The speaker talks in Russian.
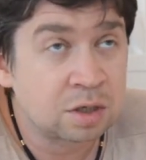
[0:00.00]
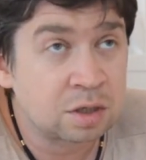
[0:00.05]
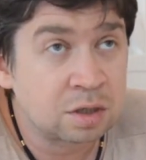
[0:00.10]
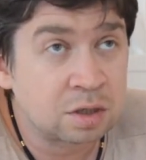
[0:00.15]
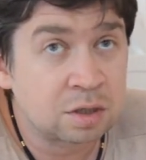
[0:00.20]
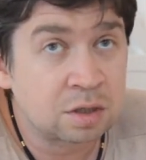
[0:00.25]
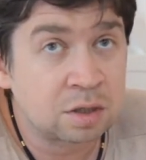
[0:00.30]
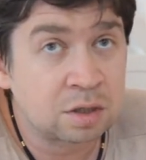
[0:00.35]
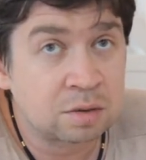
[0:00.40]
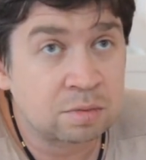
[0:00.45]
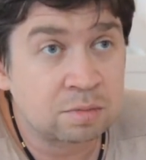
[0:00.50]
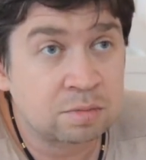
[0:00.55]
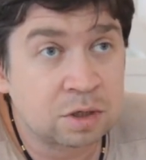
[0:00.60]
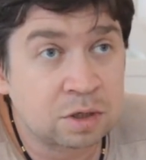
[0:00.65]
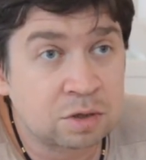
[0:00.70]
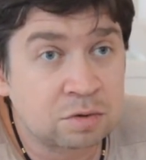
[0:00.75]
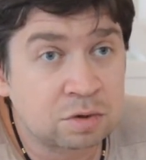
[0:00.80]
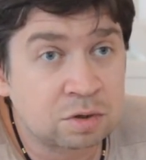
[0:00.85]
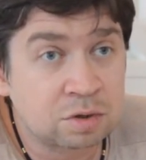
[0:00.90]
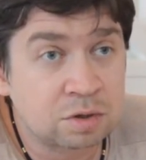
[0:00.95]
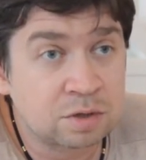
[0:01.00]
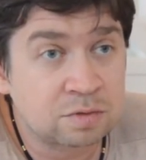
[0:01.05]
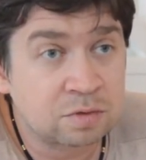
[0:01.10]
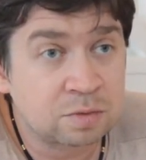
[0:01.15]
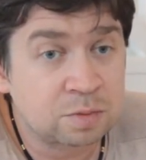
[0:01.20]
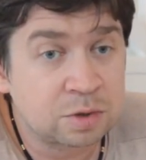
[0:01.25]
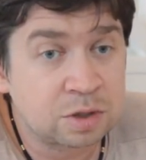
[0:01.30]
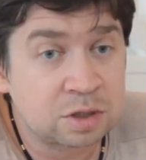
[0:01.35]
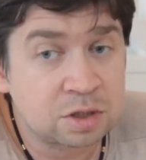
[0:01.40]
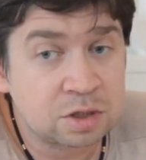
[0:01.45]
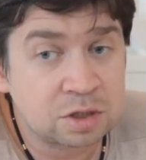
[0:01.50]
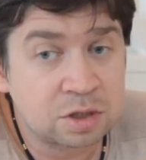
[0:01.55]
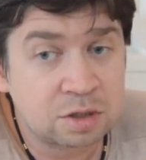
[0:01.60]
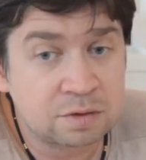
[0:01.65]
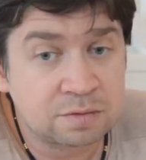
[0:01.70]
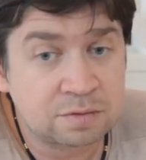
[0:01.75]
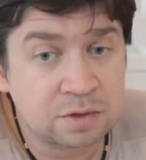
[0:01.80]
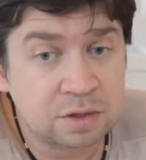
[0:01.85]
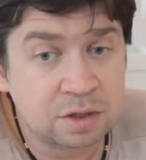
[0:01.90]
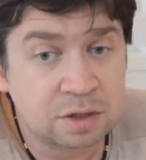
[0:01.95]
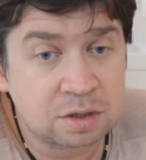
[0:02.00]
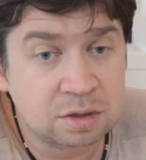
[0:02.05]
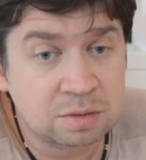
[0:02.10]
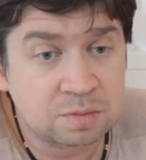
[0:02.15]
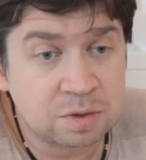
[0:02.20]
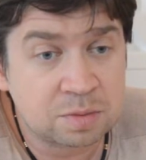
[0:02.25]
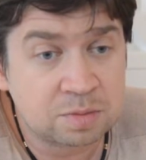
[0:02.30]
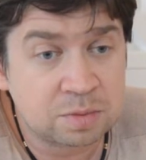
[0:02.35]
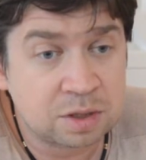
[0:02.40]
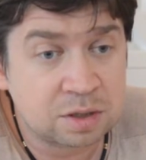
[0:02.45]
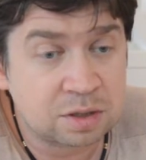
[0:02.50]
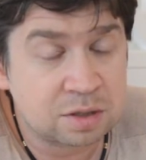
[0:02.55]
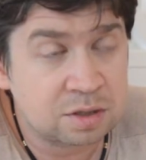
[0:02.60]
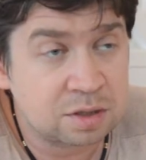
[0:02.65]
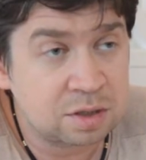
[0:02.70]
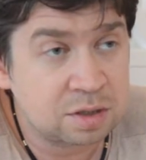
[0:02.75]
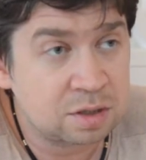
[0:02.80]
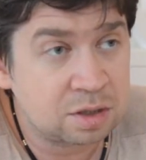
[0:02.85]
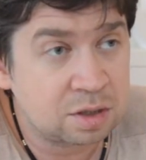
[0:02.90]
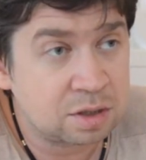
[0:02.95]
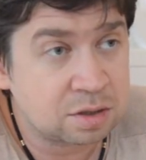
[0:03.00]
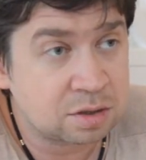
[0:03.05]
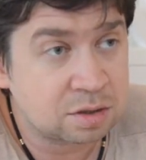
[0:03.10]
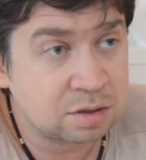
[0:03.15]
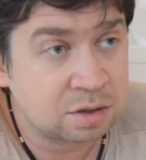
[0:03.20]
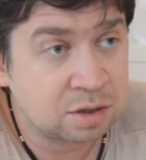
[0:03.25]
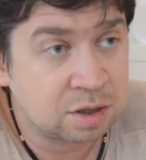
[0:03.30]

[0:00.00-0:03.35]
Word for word: э, мэр города его поддержал, выделил бесплатно Зелентрест.